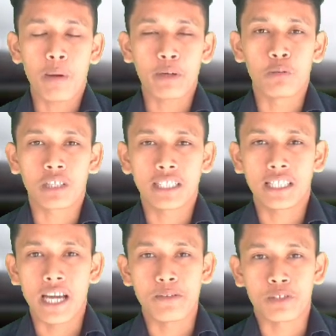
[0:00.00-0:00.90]
পাবে কলকাতা
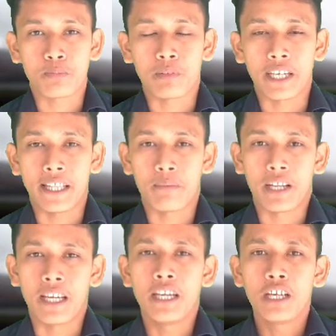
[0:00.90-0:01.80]
নাইট এর প্লেইং
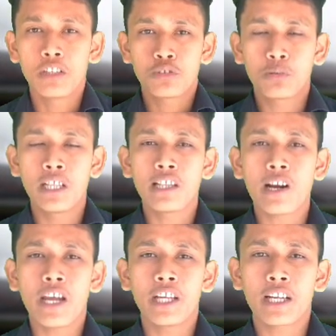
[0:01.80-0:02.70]
ইলেভেনে সুনীল
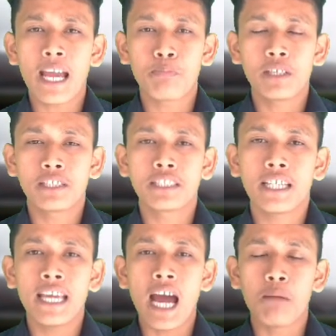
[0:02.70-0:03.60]
নারায়ণের
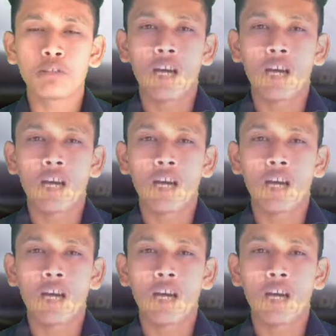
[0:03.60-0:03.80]
ক্যাপ্টেন্সিতে আবু